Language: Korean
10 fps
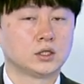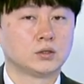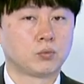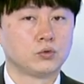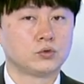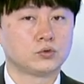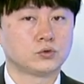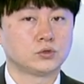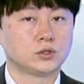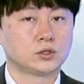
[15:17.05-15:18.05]
이
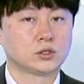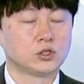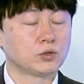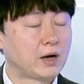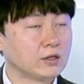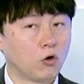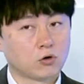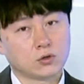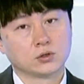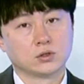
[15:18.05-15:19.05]
보여주는 그 기업들 많이
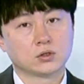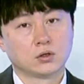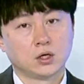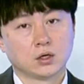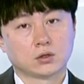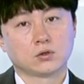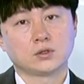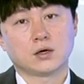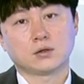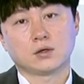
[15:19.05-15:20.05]
없거든요. 그렇죠. 그런
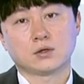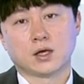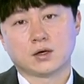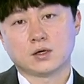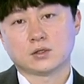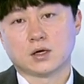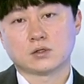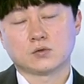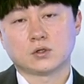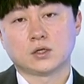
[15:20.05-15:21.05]
상태에서 LIG
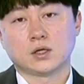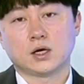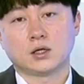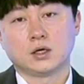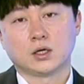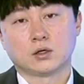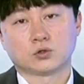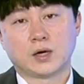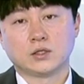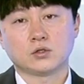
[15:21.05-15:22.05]
넥스원에 대한
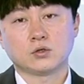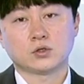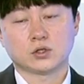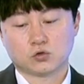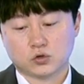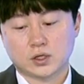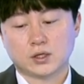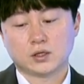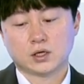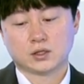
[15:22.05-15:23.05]
좀 안정적인
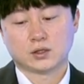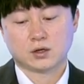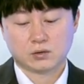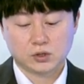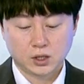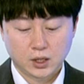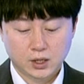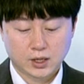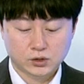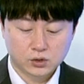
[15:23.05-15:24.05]
투자에 대한 기대감을
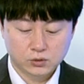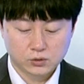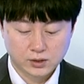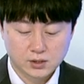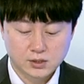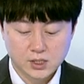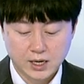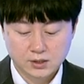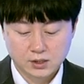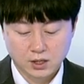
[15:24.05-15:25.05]
가져가도 괜찮지
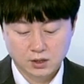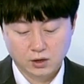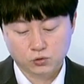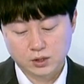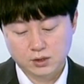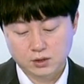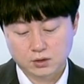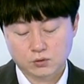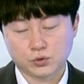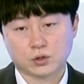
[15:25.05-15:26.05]
않을까라고 생각이
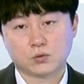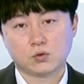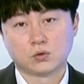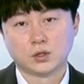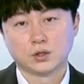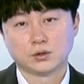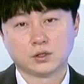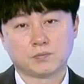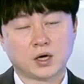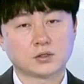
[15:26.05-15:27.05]
되고 있고
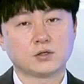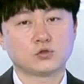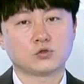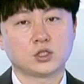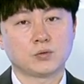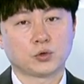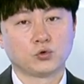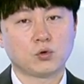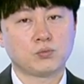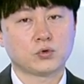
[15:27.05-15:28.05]
이 방산주들이
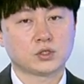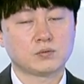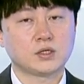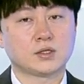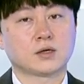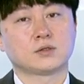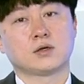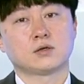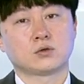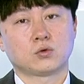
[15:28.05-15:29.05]
변동폭이 심한
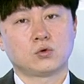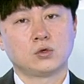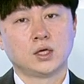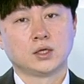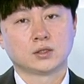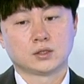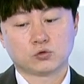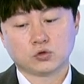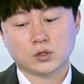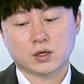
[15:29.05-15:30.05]
장세에서도 이
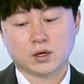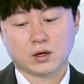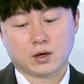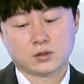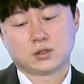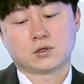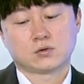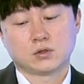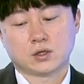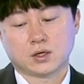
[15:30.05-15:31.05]
꾸준하게 LIG
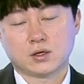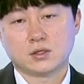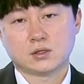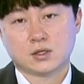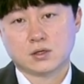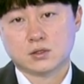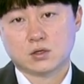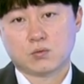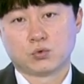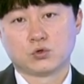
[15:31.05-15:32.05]
넥스원이 계단식의
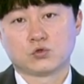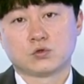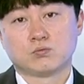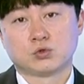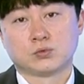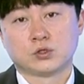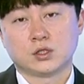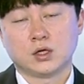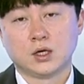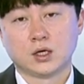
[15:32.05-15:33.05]
상승세를 보여주는
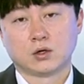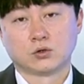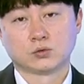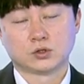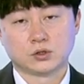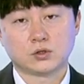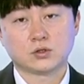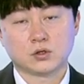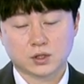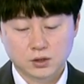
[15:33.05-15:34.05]
부분은 어좀
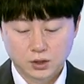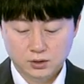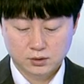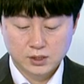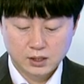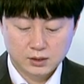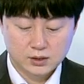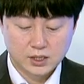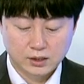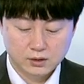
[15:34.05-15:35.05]
긍정적인 그런
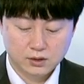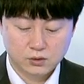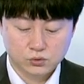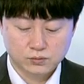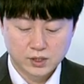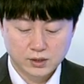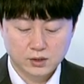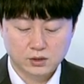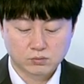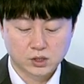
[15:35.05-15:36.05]
상황이지 않나라고 좀
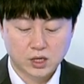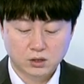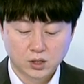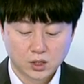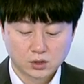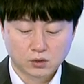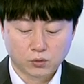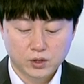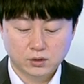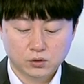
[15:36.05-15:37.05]
생각이 됩니다. 네. 이
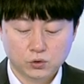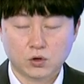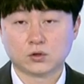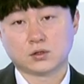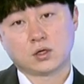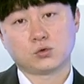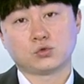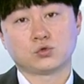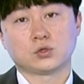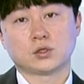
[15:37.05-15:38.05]
올해 같은 경우도 역대 최고
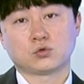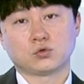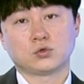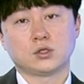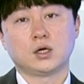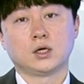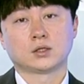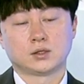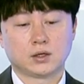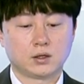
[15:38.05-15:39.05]
수준의 수준은
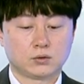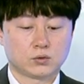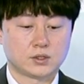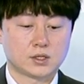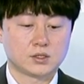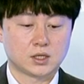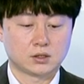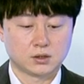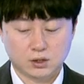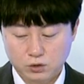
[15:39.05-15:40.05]
기대해도 괜찮지 않을까